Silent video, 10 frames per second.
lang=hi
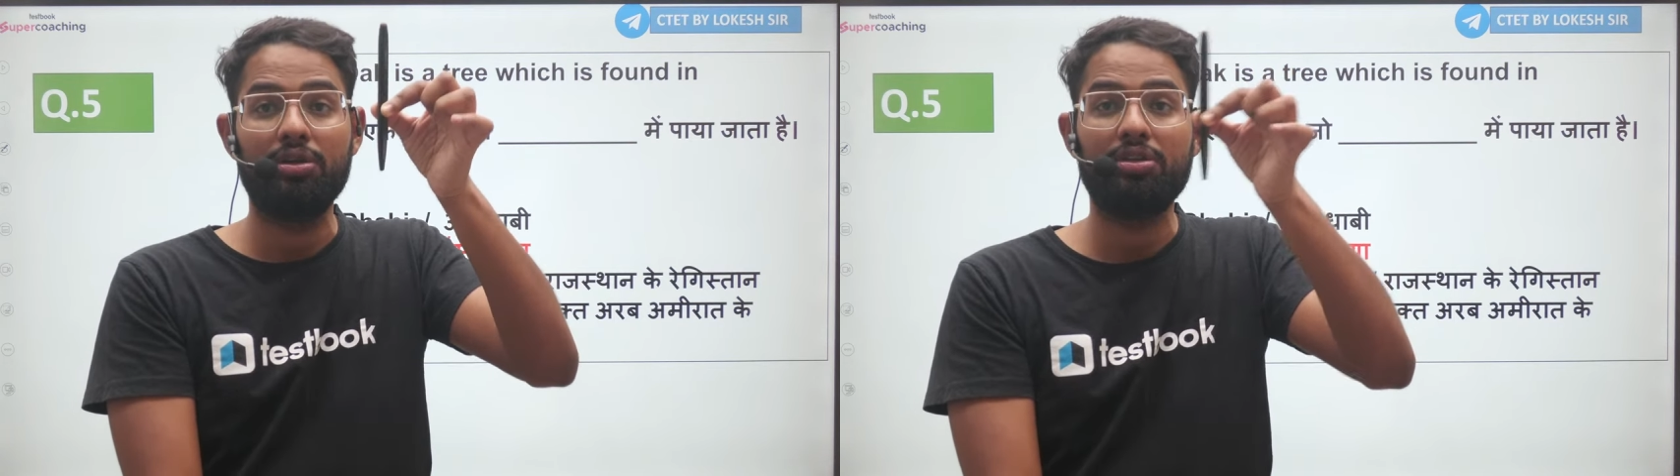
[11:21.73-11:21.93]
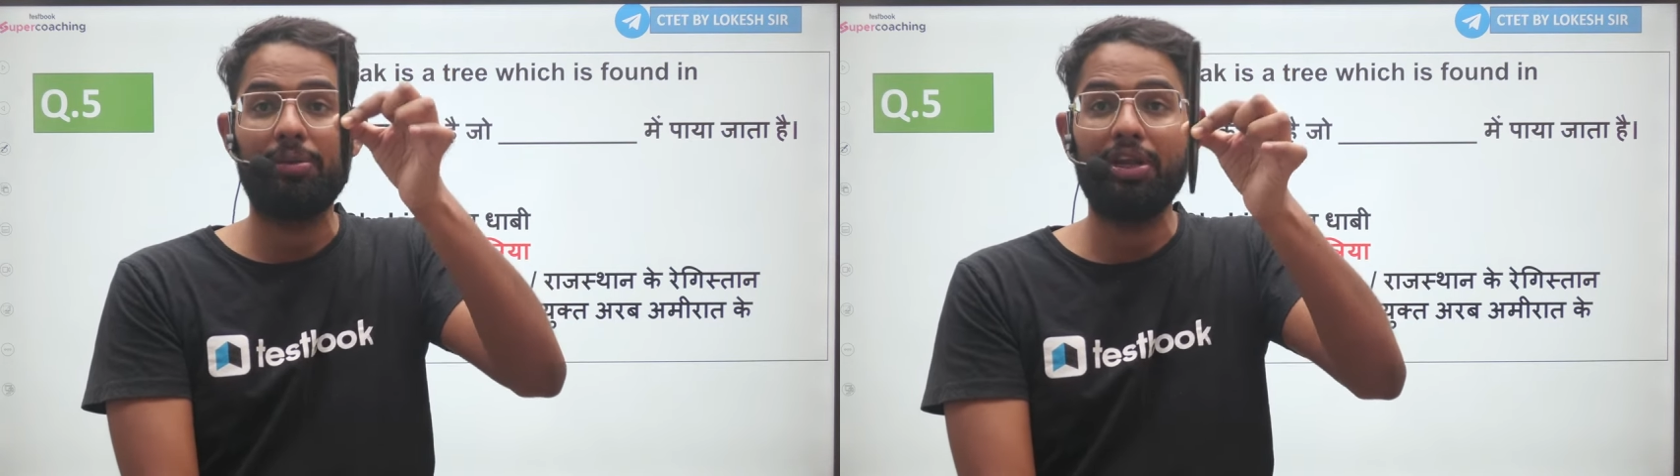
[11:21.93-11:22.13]

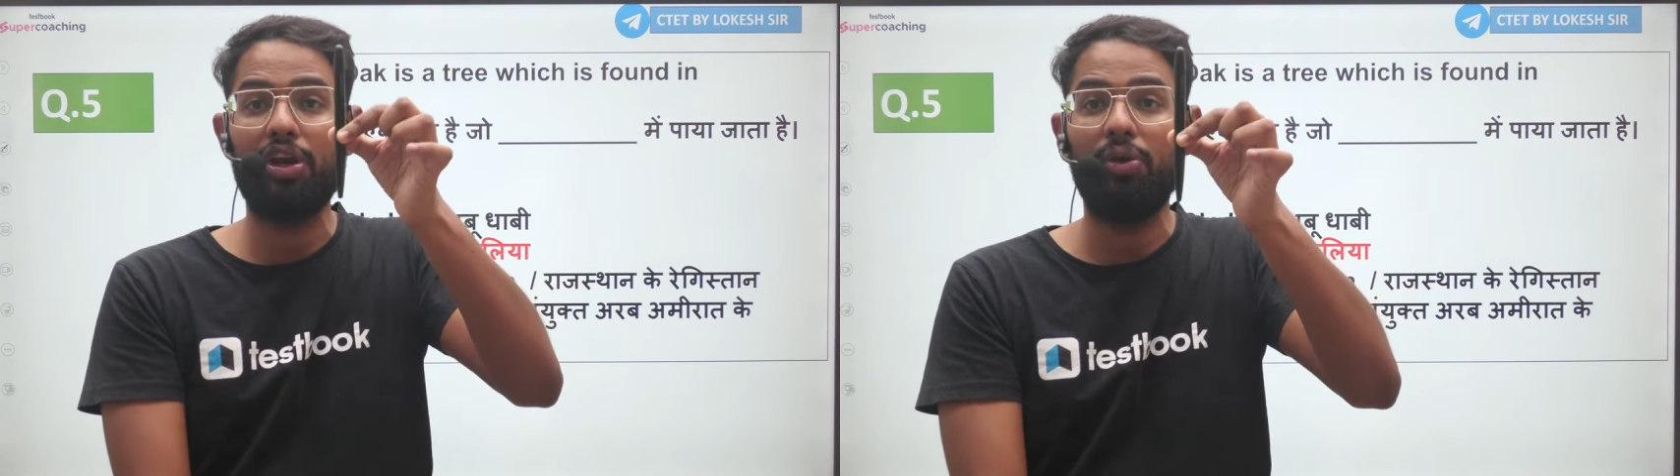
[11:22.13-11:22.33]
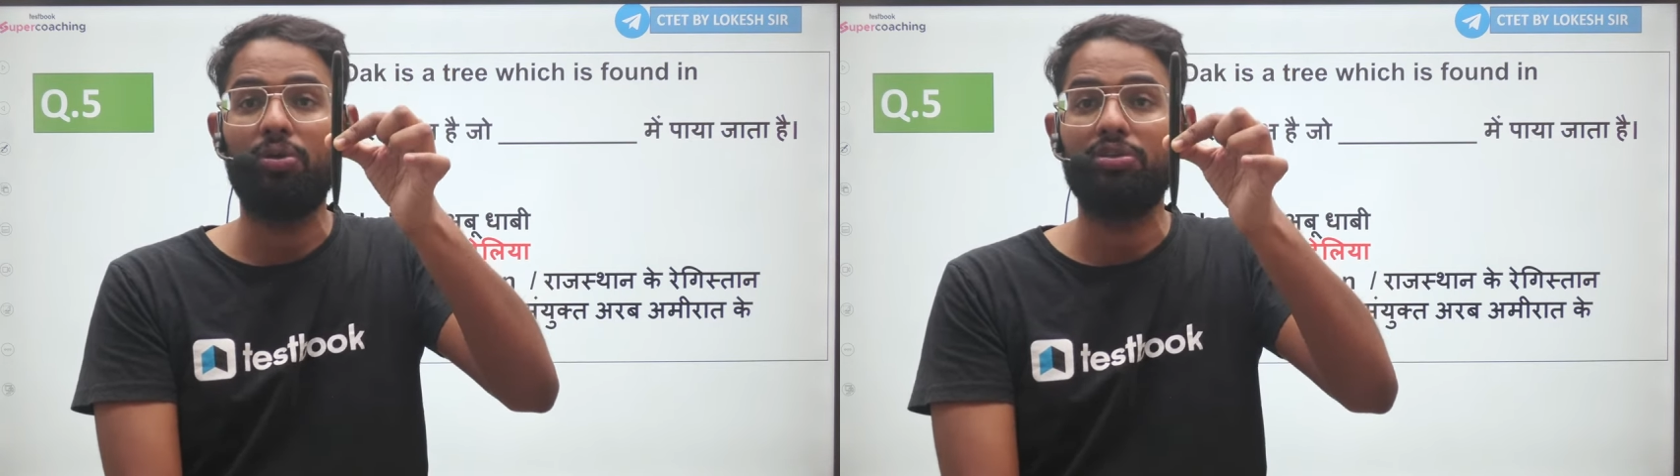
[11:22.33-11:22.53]
समझ
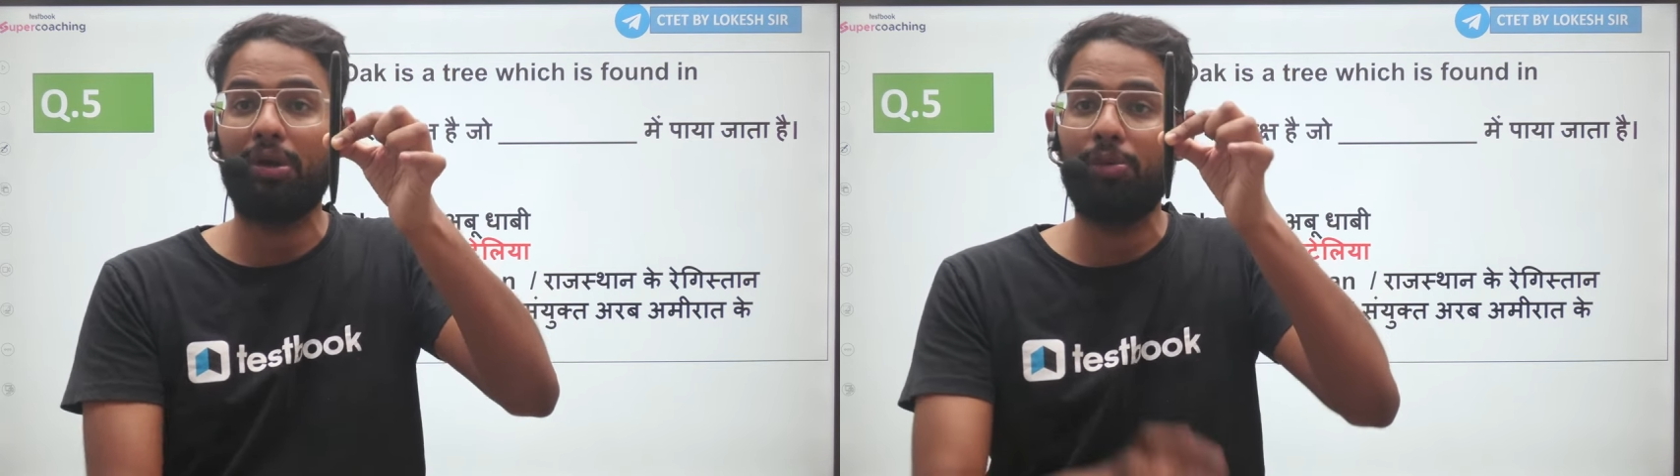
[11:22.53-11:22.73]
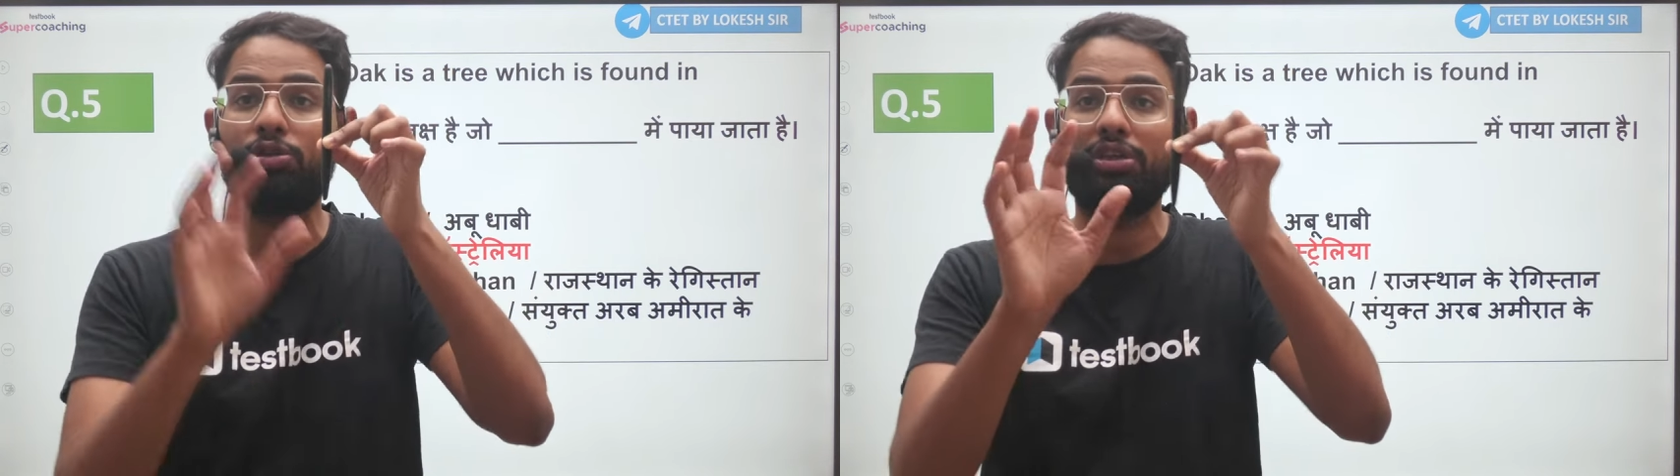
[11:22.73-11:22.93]
रहे हो
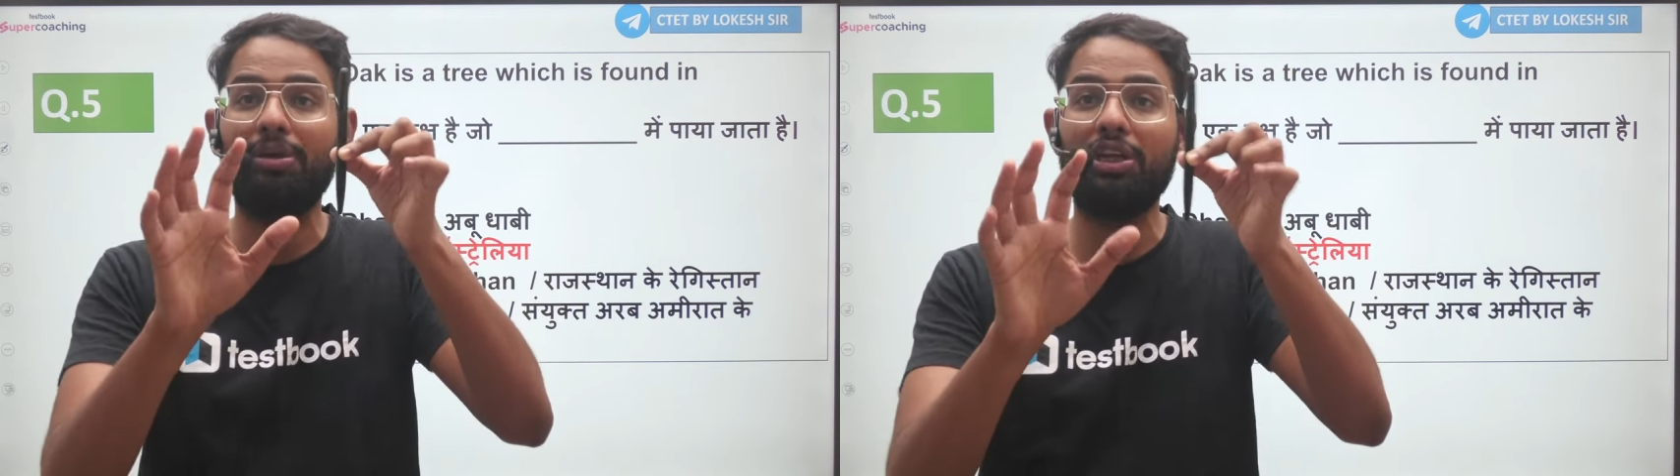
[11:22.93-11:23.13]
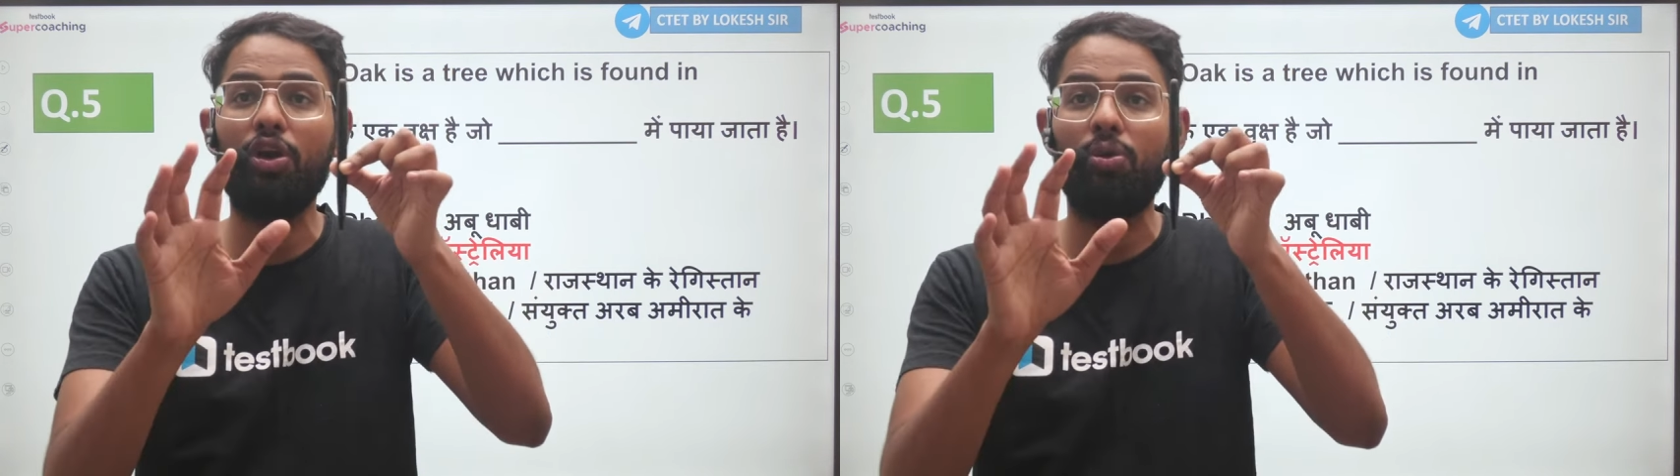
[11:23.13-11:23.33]
सब लोग
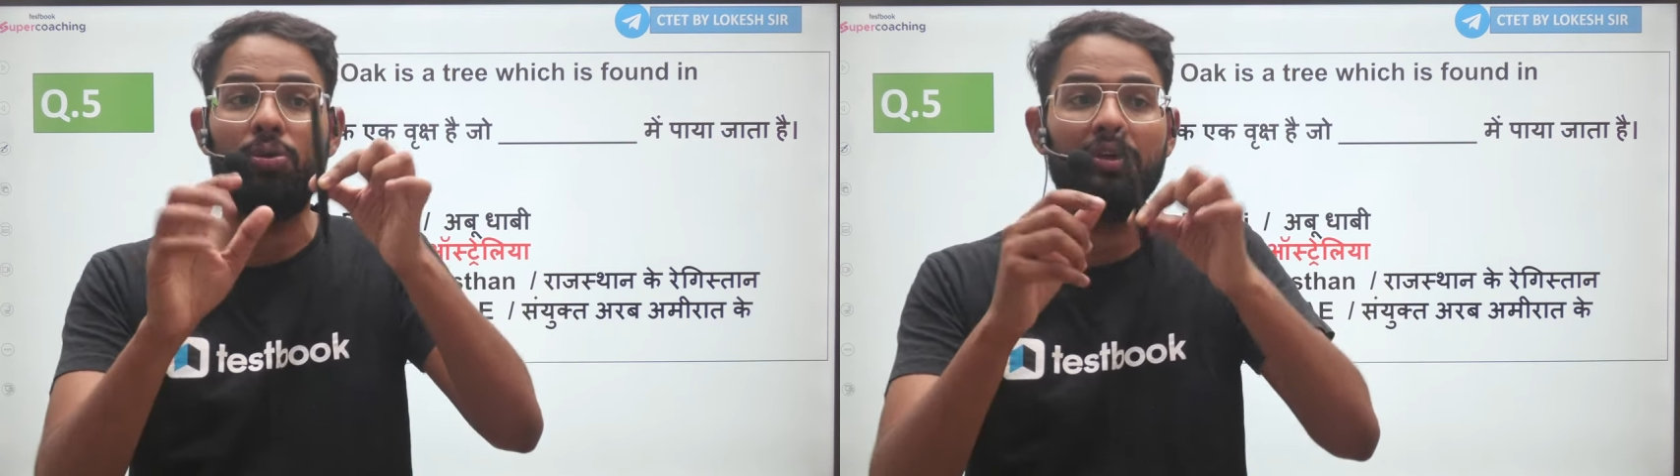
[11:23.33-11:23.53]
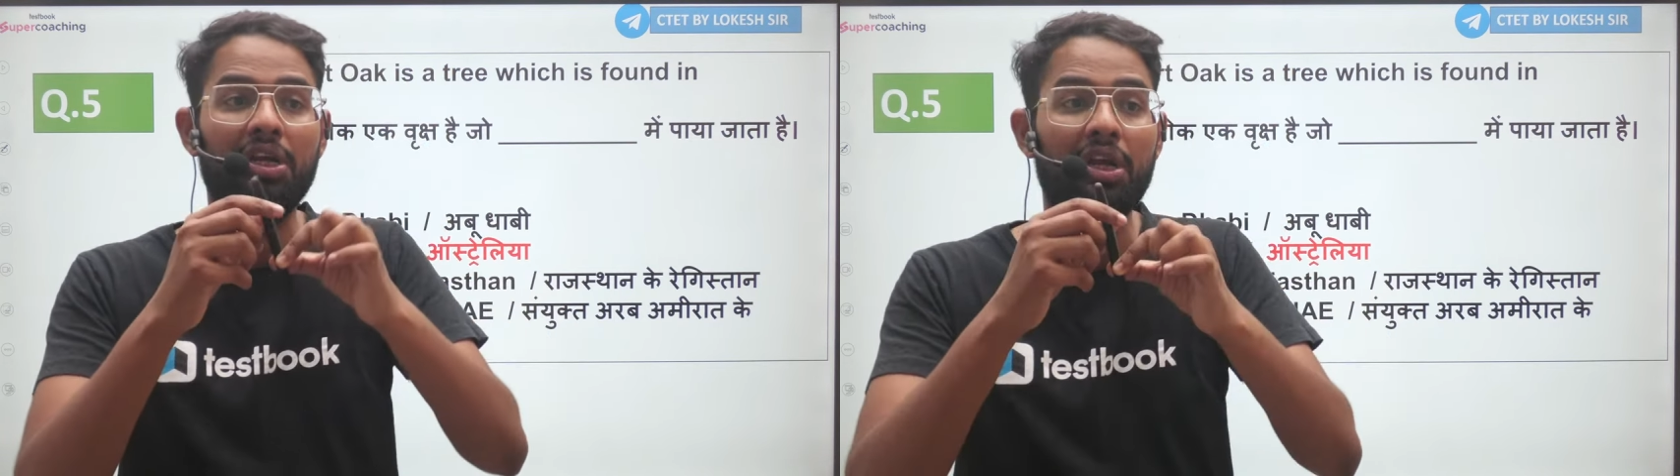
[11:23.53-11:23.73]
समझ रहे हो
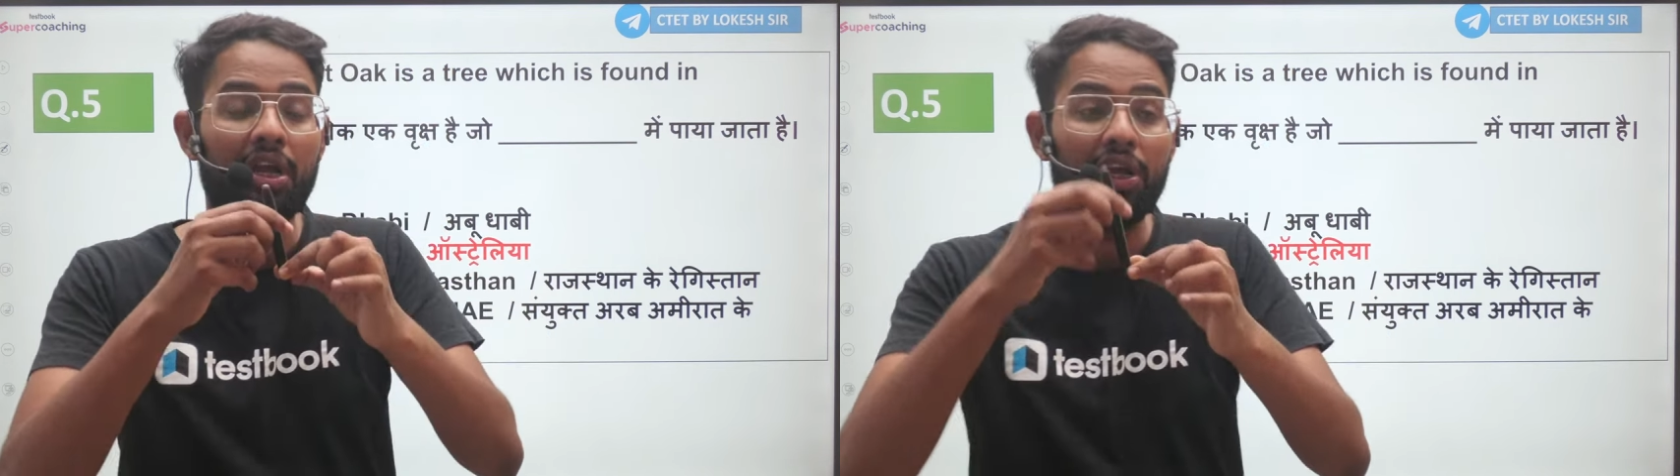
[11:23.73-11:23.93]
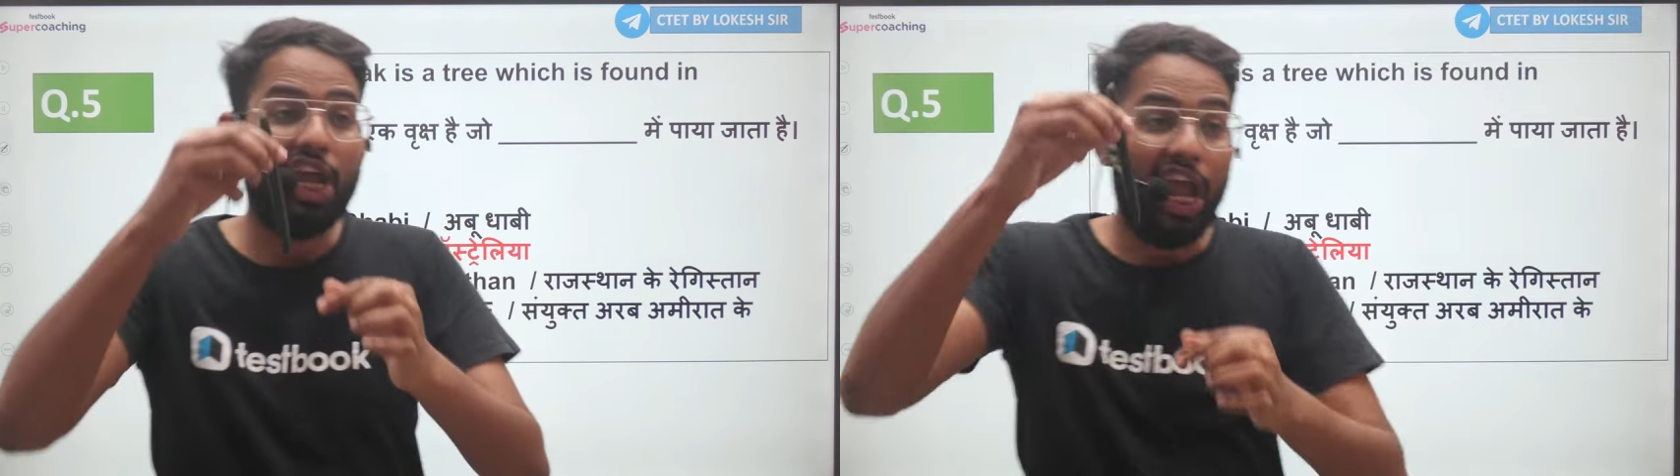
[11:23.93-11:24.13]
कि